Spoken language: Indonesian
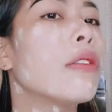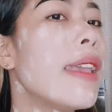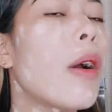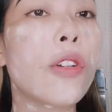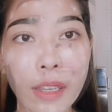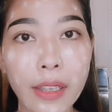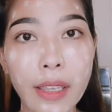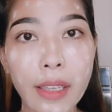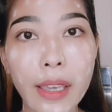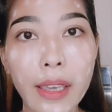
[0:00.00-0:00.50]

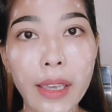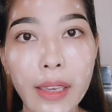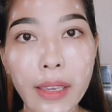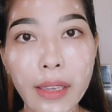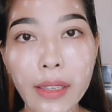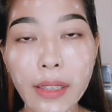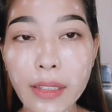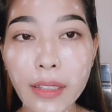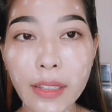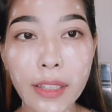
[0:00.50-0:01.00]
oke
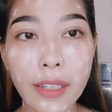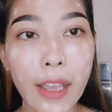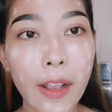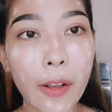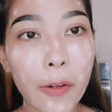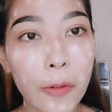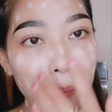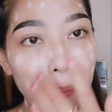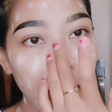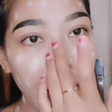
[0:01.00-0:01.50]
okay, sini
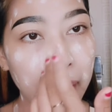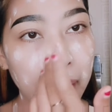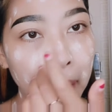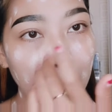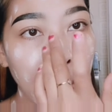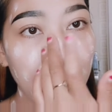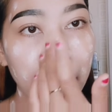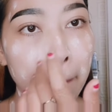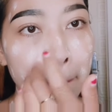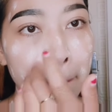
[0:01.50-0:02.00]
aku blend